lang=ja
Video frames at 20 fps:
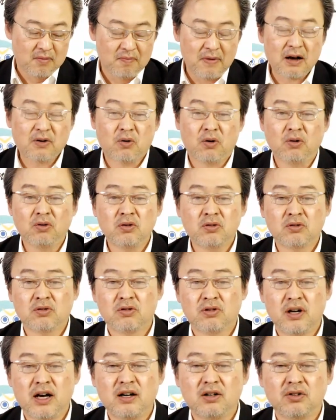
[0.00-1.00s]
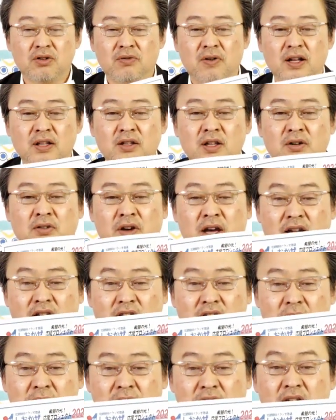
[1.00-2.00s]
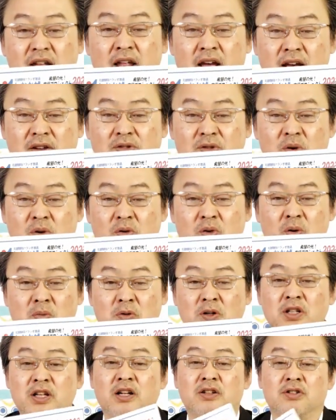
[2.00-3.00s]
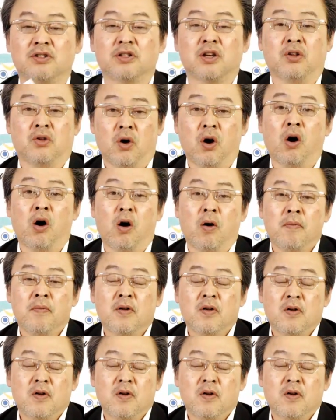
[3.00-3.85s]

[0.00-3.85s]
まあ、このクラウドファンディングやってみてねすごく思ったんですけど